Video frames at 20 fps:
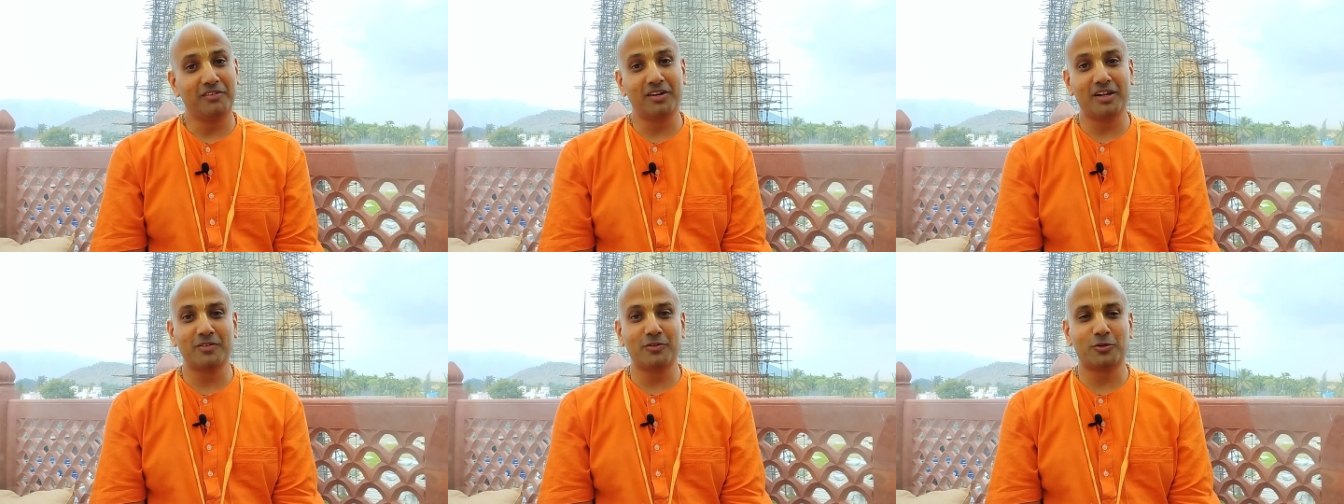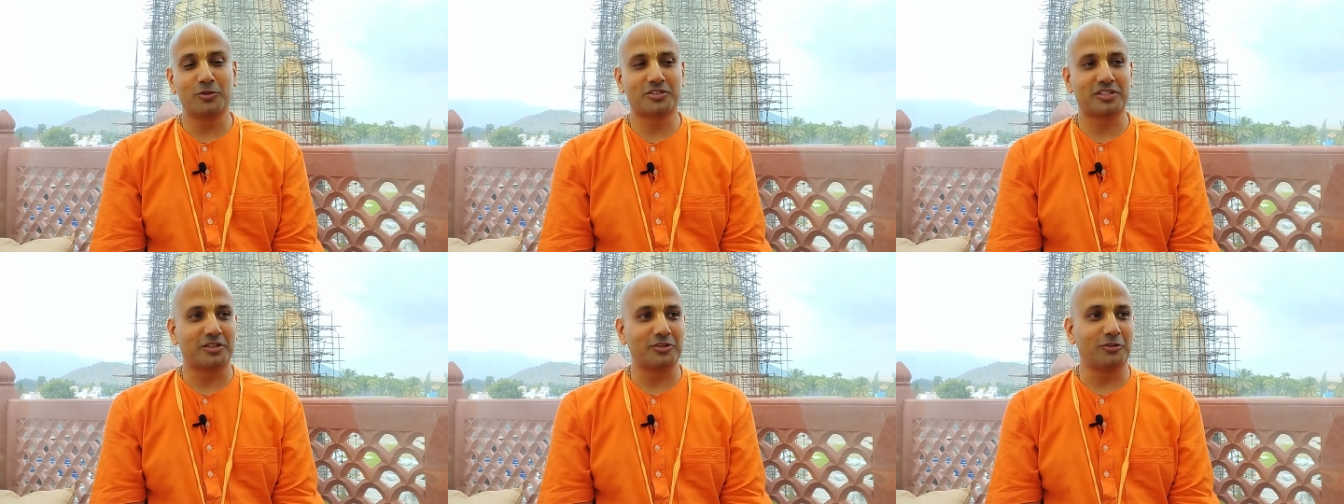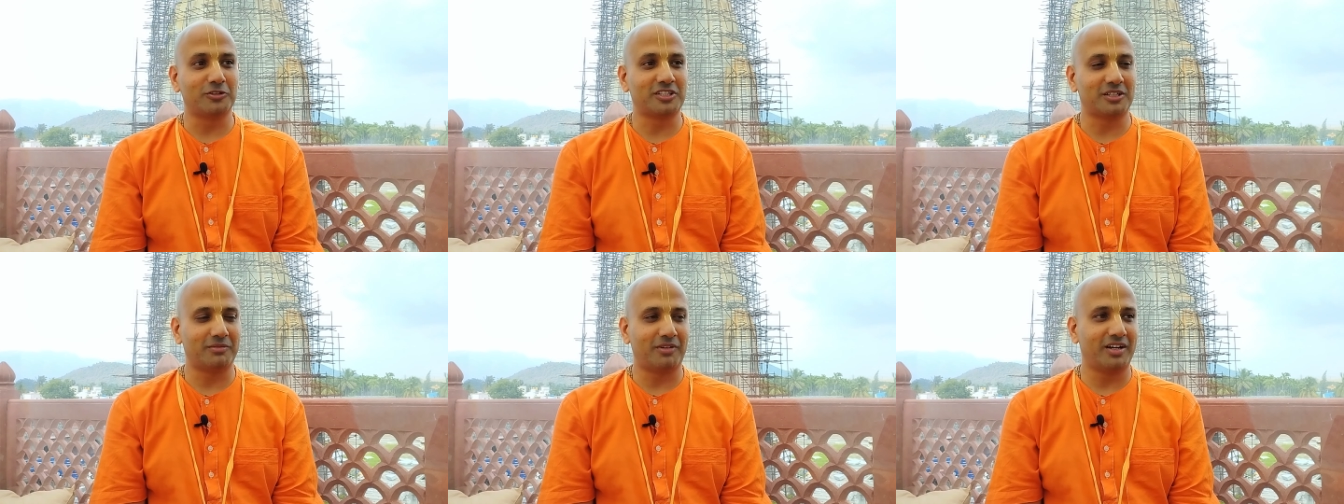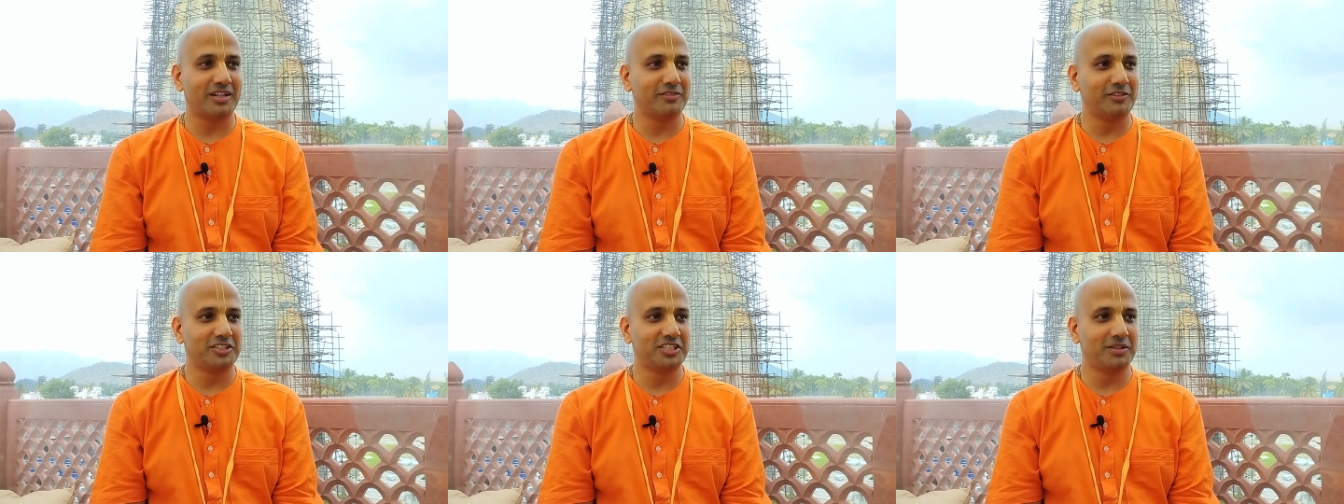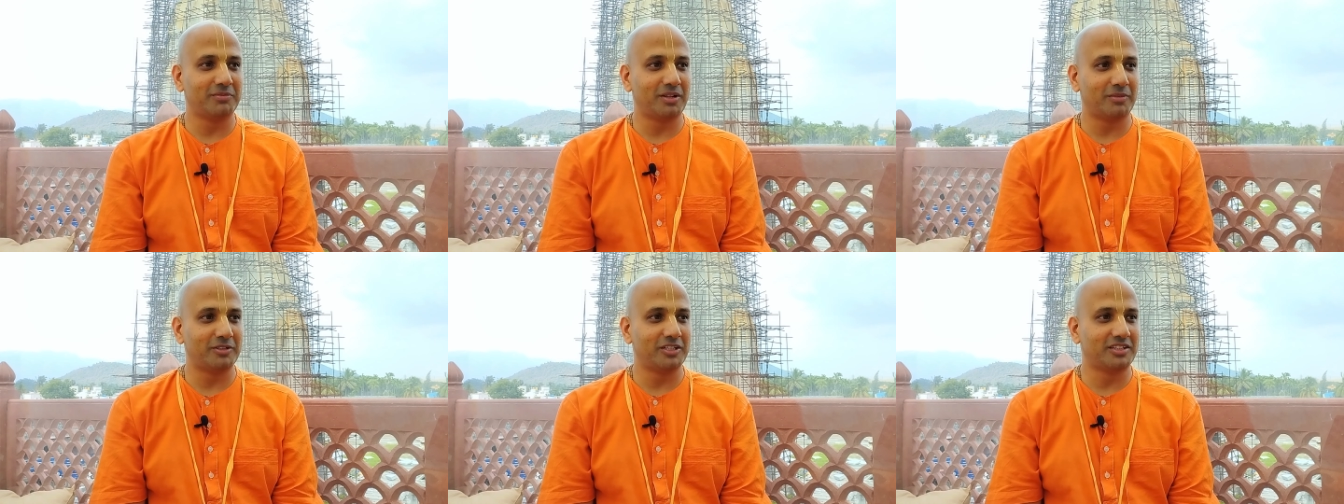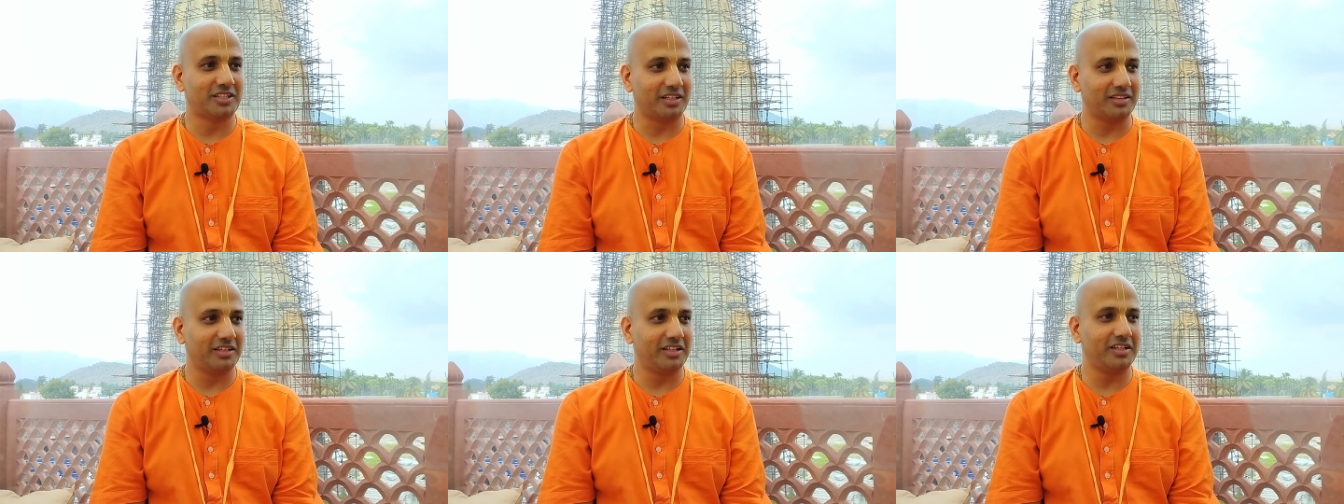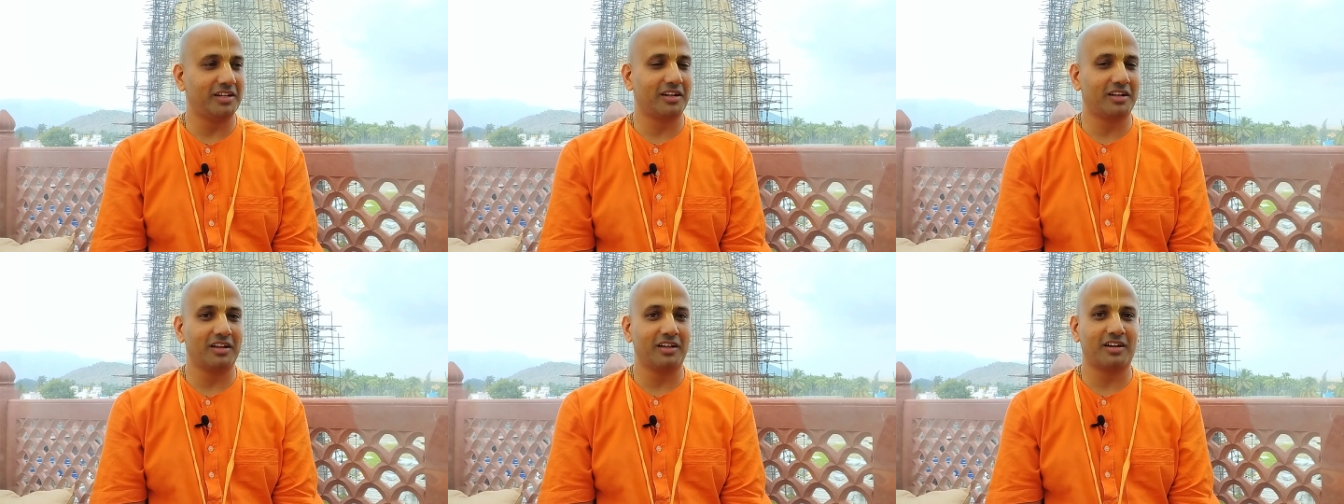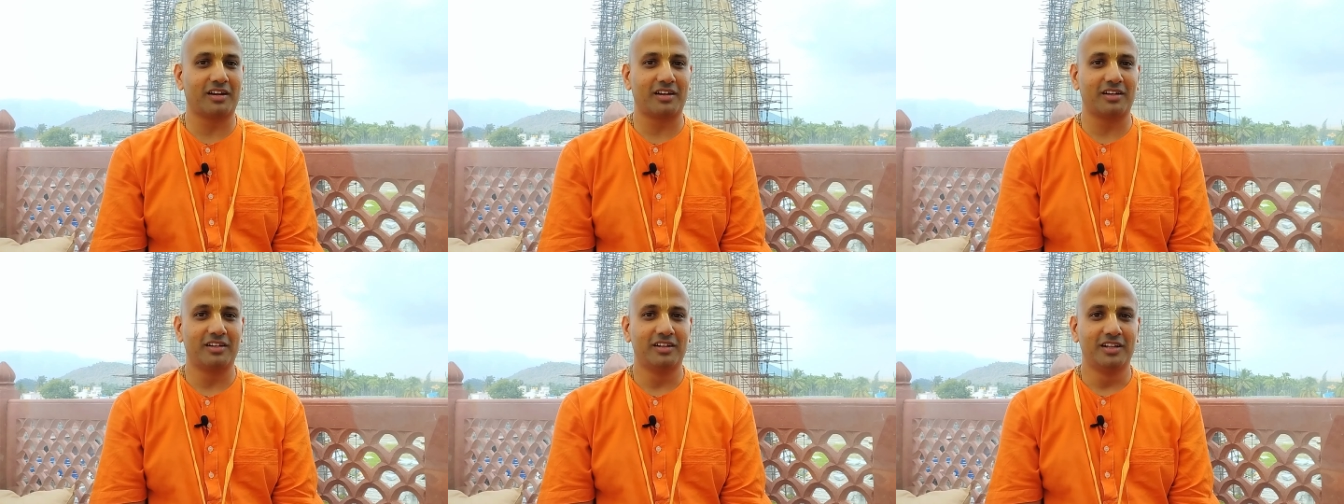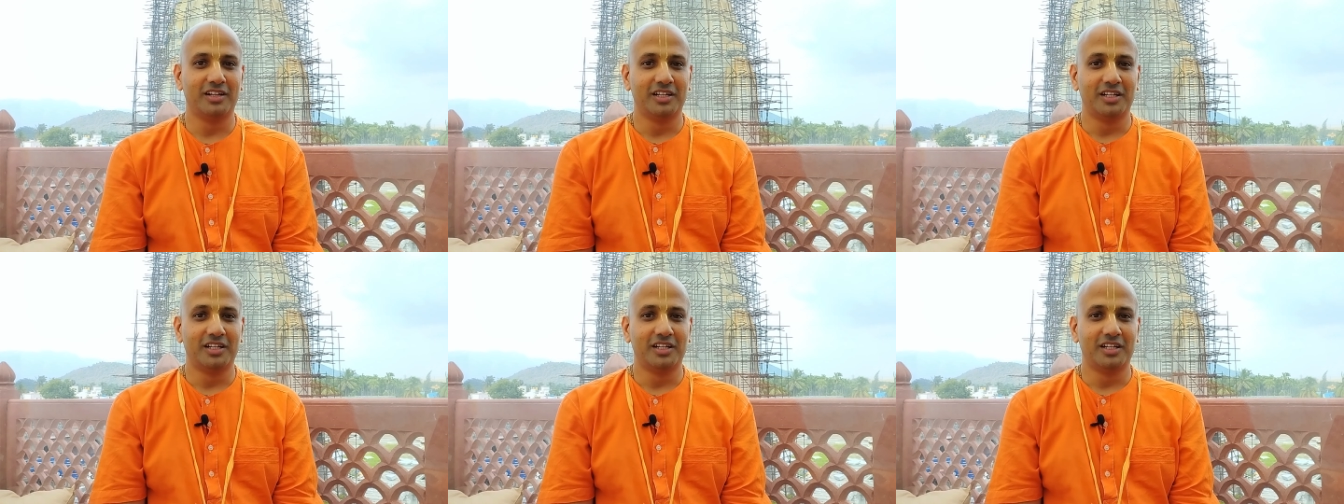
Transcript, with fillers: எவ்வளோ ஒரு சந்தோஷமான விஷயம் நமது தந்தை இருக்கார்